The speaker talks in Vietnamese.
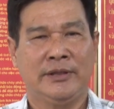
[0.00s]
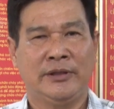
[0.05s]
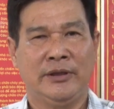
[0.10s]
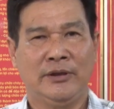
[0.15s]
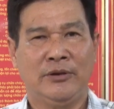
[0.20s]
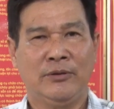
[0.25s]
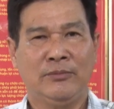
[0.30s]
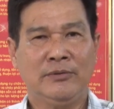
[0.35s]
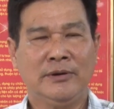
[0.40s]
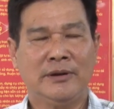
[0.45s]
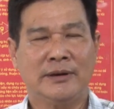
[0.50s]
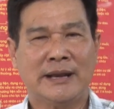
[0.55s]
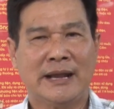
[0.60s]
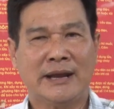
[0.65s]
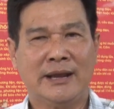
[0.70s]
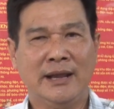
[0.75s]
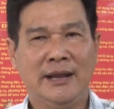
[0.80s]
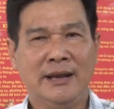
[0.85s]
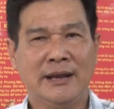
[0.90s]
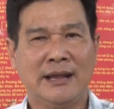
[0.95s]
thì cũng ờ,
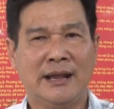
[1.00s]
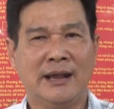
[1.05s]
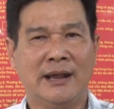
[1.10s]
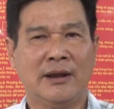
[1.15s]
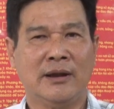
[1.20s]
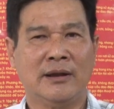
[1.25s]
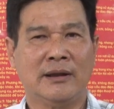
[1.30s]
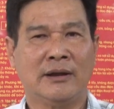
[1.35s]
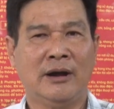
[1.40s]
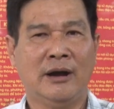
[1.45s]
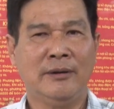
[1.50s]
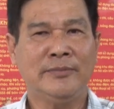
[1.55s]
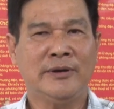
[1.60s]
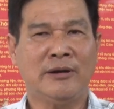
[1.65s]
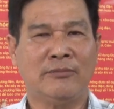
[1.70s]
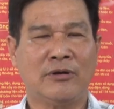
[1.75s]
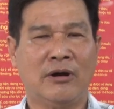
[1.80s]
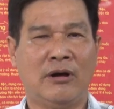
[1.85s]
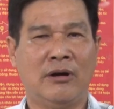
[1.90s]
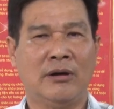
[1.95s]
đăng ký là khóm
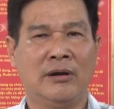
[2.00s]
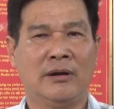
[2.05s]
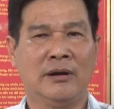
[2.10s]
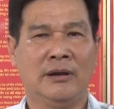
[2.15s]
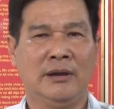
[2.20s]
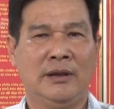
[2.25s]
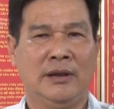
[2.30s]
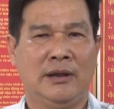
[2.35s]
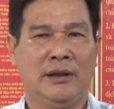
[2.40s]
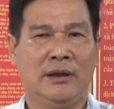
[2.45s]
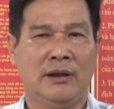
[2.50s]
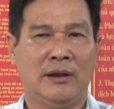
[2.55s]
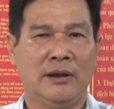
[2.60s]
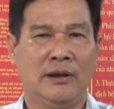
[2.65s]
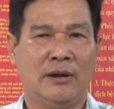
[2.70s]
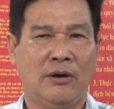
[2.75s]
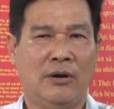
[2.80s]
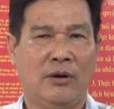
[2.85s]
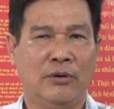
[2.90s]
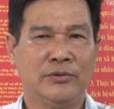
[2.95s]
không còn
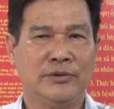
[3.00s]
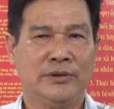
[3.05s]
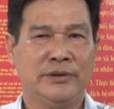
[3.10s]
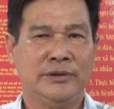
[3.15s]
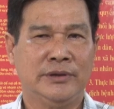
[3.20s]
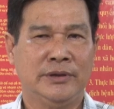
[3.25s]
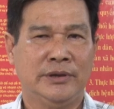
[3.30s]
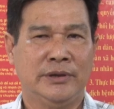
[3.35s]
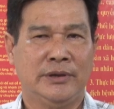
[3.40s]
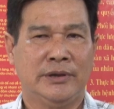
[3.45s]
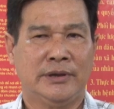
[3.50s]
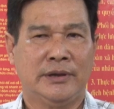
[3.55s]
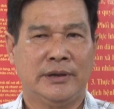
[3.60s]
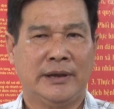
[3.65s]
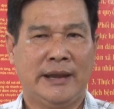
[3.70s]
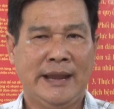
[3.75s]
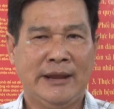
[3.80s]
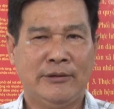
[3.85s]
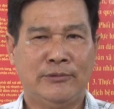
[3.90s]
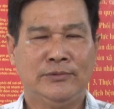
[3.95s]
à, hộ
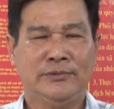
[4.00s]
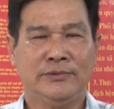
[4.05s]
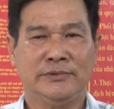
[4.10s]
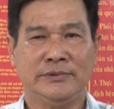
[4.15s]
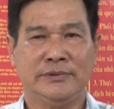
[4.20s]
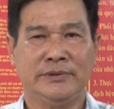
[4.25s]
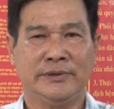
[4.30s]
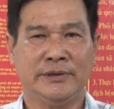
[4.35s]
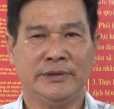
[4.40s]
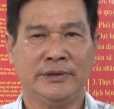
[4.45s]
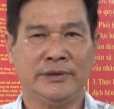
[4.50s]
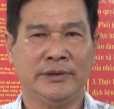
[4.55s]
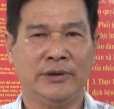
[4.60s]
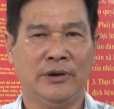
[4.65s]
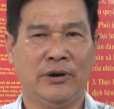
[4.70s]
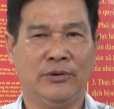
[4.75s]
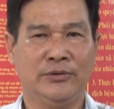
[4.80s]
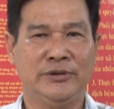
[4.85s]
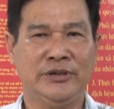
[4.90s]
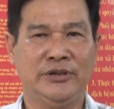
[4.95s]
nghèo
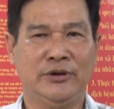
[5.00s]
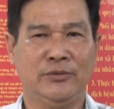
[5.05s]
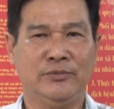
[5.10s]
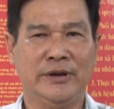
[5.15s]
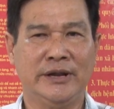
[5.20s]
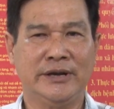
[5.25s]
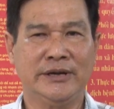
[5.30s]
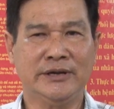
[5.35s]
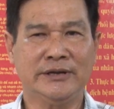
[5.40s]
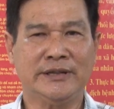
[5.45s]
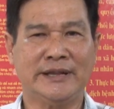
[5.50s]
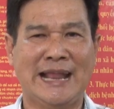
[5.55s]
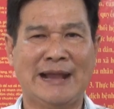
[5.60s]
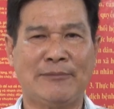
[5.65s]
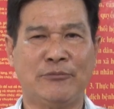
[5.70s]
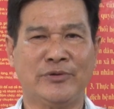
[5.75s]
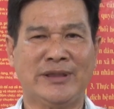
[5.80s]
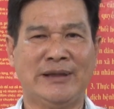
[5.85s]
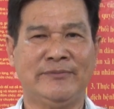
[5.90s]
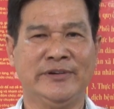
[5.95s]
hộ sử dụng điện nước thì
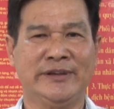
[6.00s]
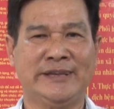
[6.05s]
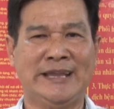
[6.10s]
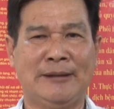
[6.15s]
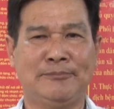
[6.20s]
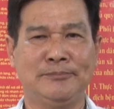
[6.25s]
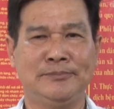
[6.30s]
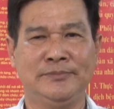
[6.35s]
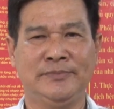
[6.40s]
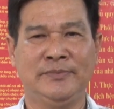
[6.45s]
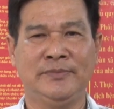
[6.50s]
đạt 100%